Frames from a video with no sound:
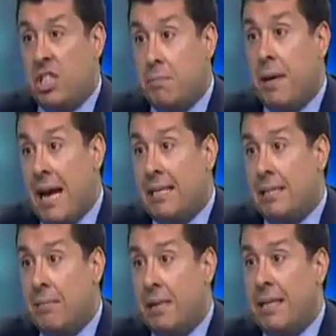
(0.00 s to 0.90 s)
c'è
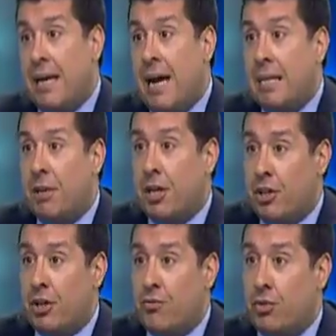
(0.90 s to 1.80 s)
speranza per l'Italia per
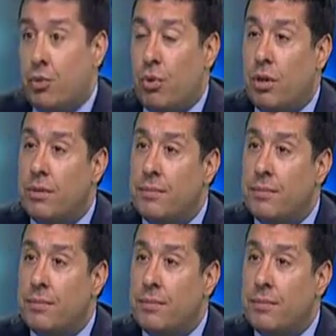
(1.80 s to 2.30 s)
crescere in futuro.